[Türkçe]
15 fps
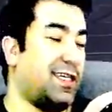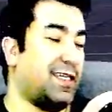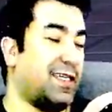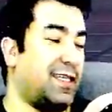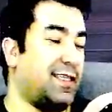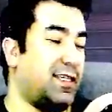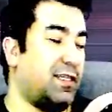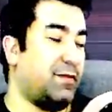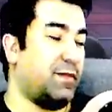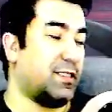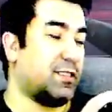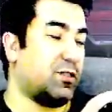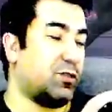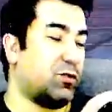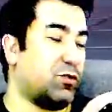
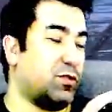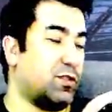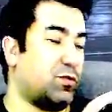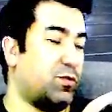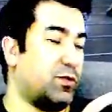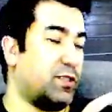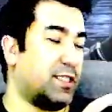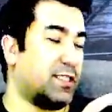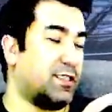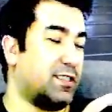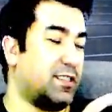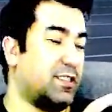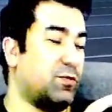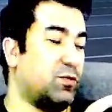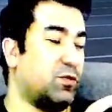engellenemez karısına koyacaksın
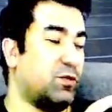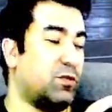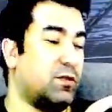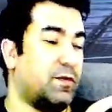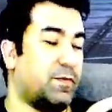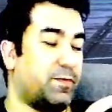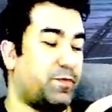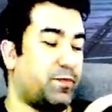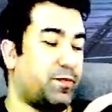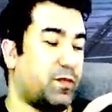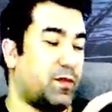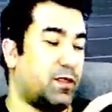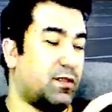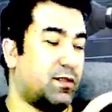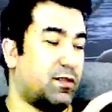ki bunu
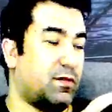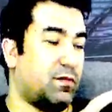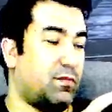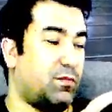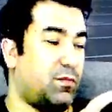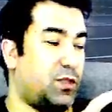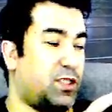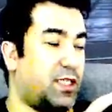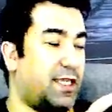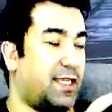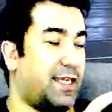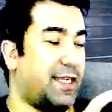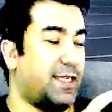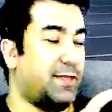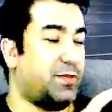bir
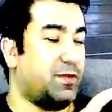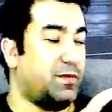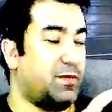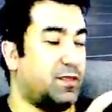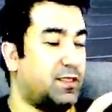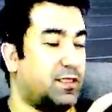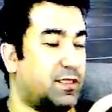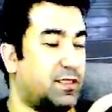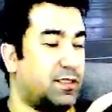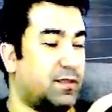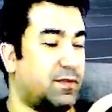şeyler yapabilsin.